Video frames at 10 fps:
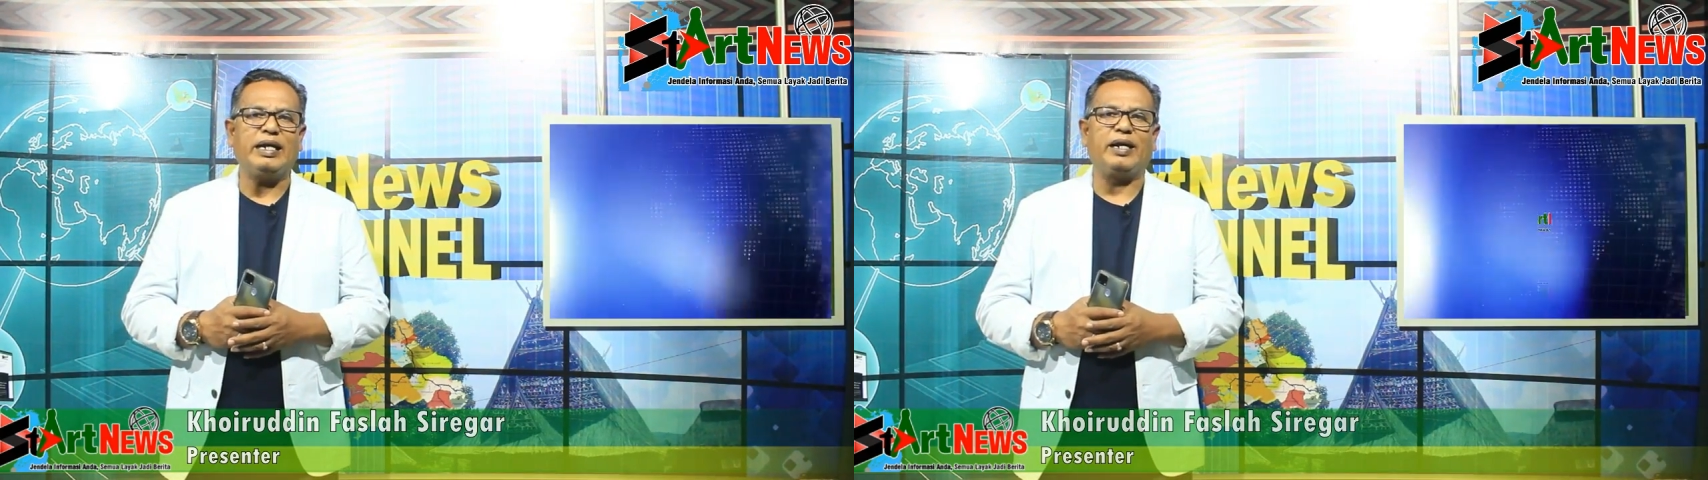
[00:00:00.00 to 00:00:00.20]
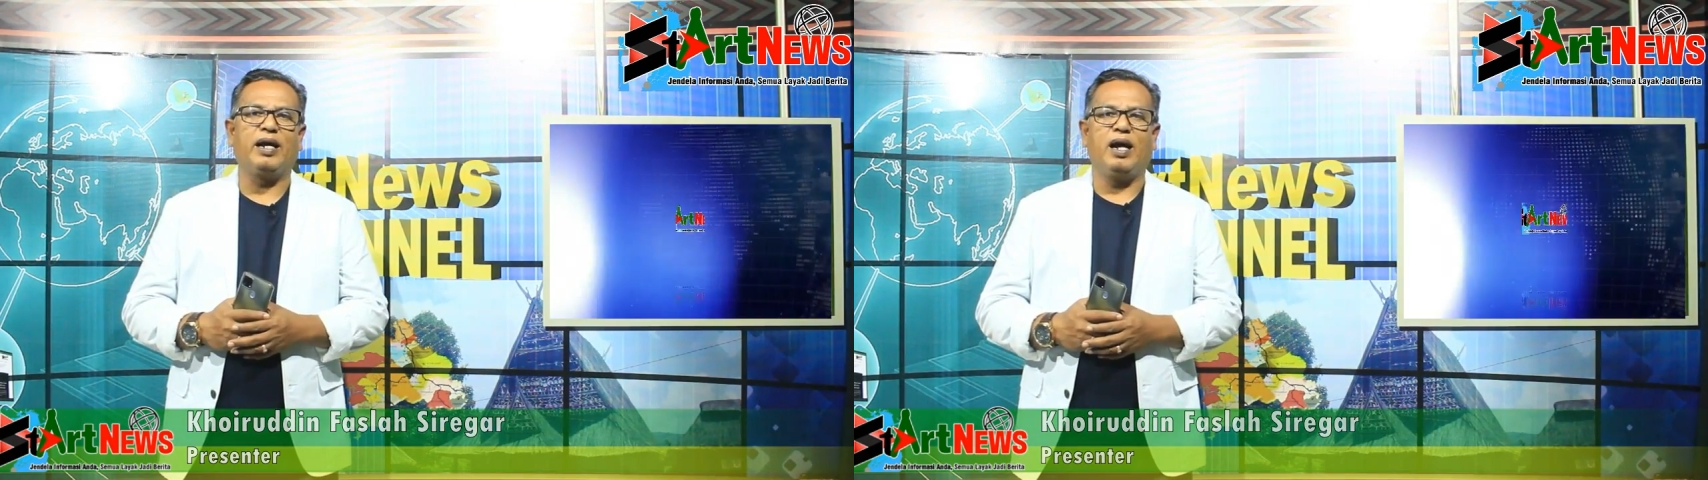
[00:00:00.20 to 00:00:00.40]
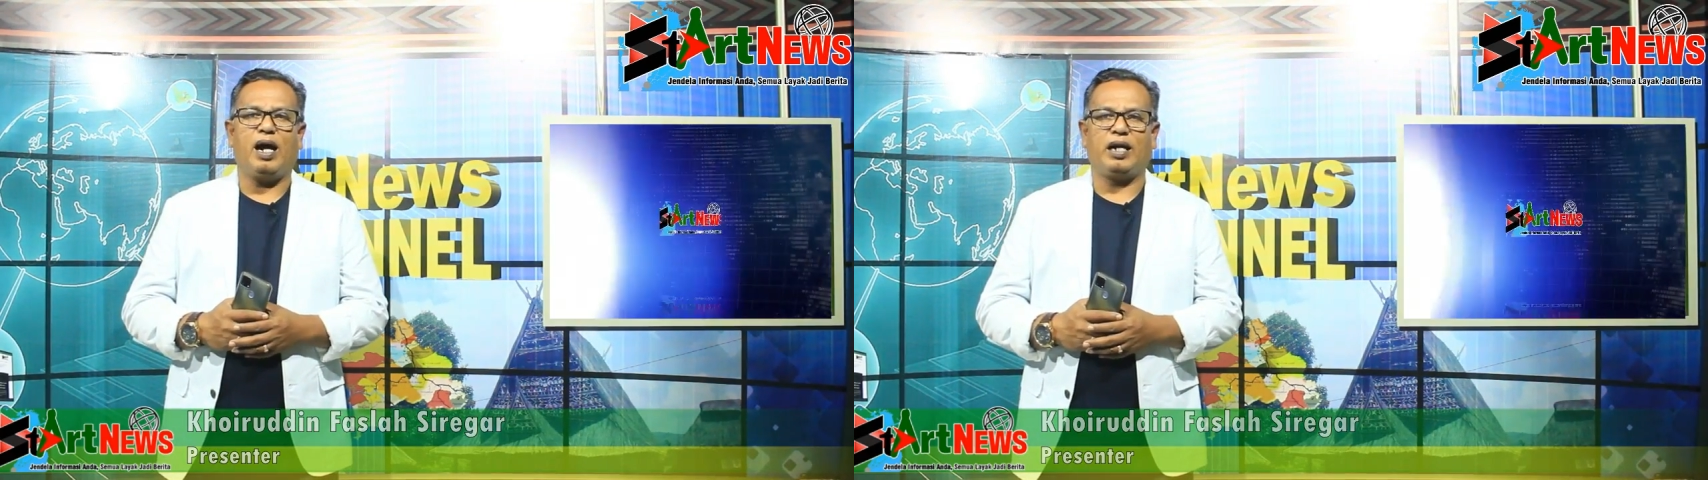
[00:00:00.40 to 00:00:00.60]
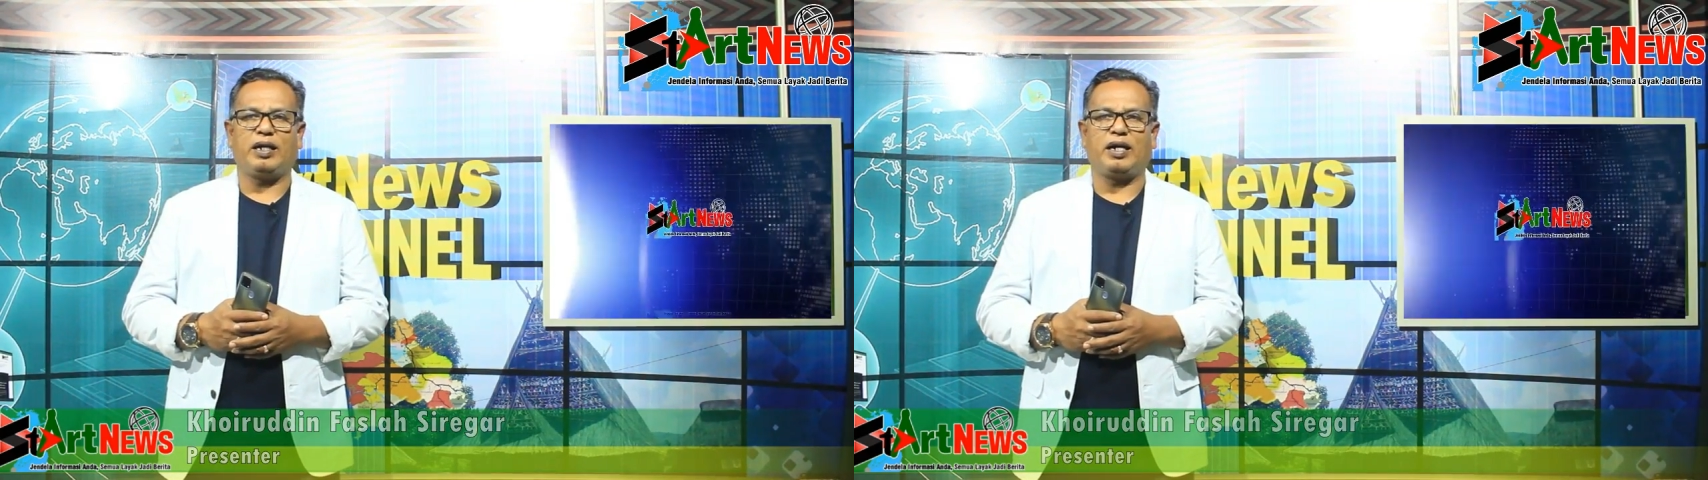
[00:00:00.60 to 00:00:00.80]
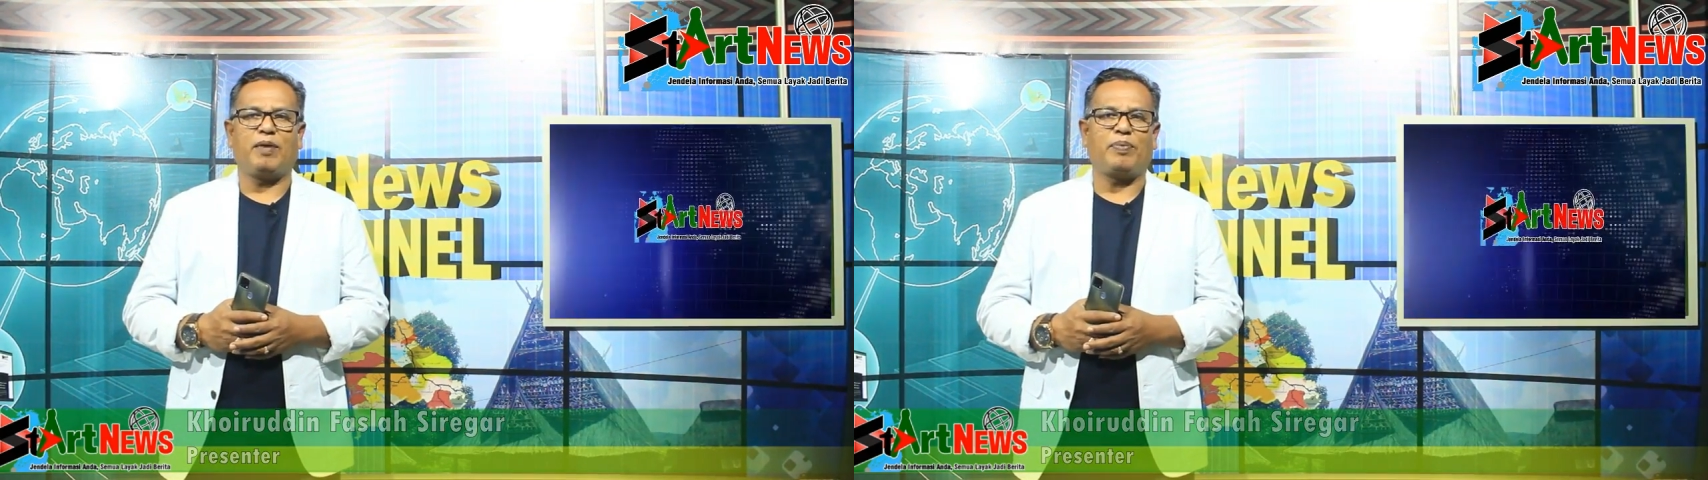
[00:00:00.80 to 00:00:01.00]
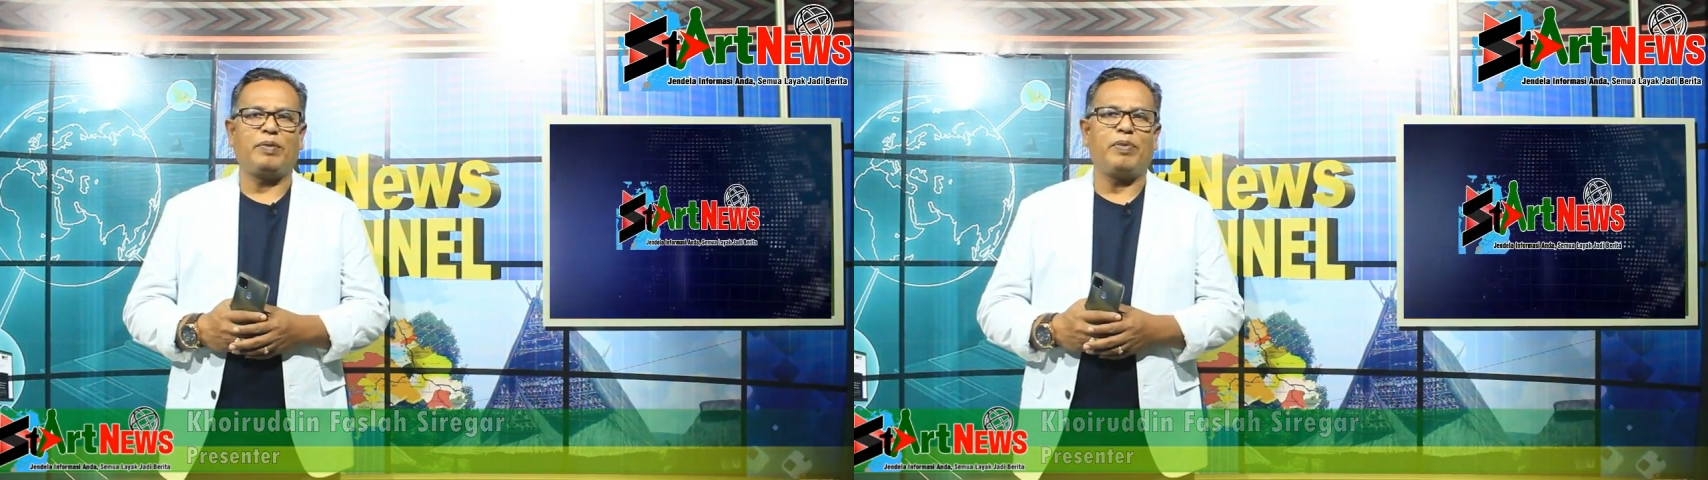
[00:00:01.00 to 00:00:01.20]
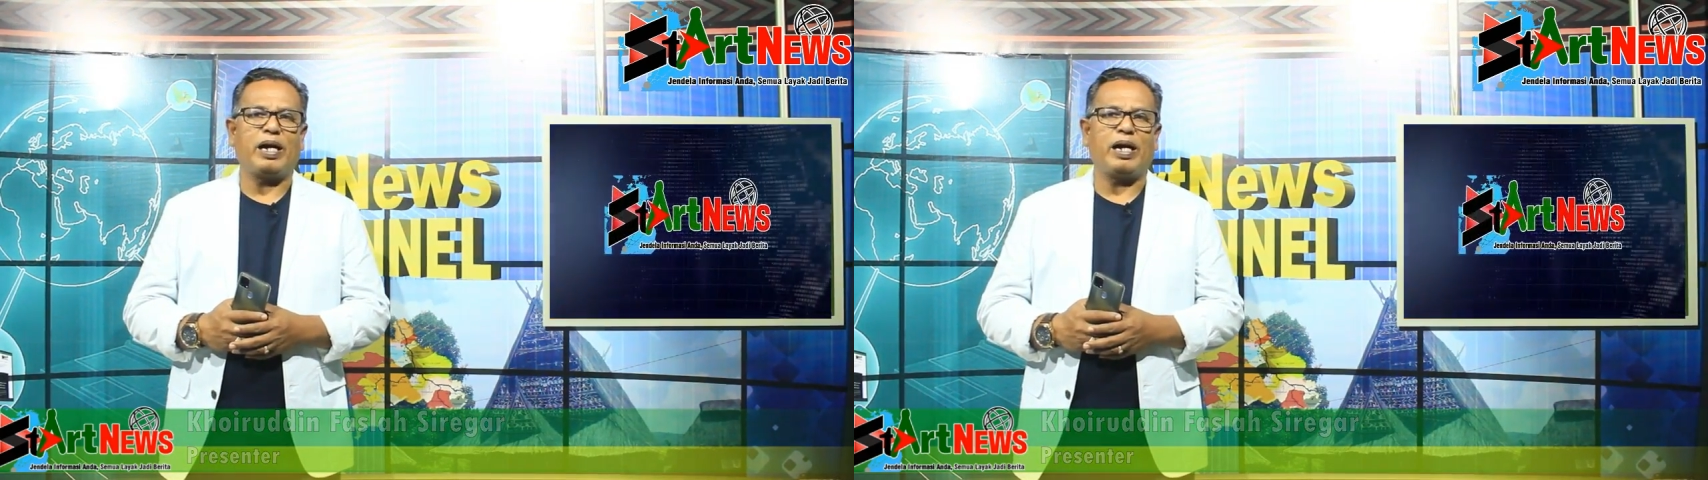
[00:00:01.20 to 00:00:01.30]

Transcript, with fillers: ini. Anda dapat